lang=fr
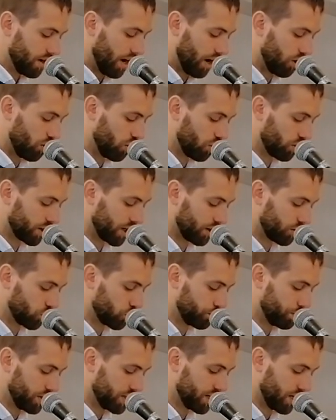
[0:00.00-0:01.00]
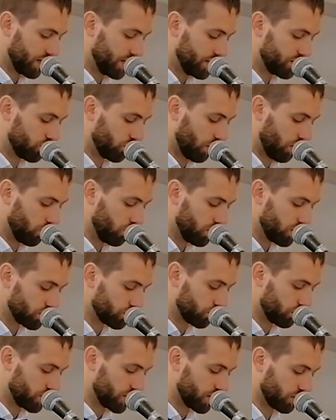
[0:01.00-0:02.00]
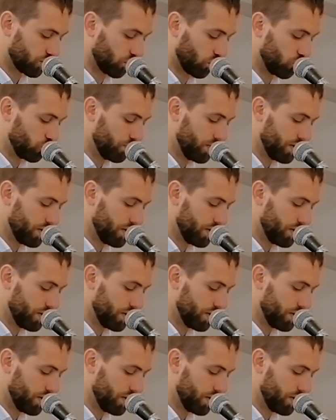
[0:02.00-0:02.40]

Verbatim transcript: Alors quelques spécialistes de la loi se dirent en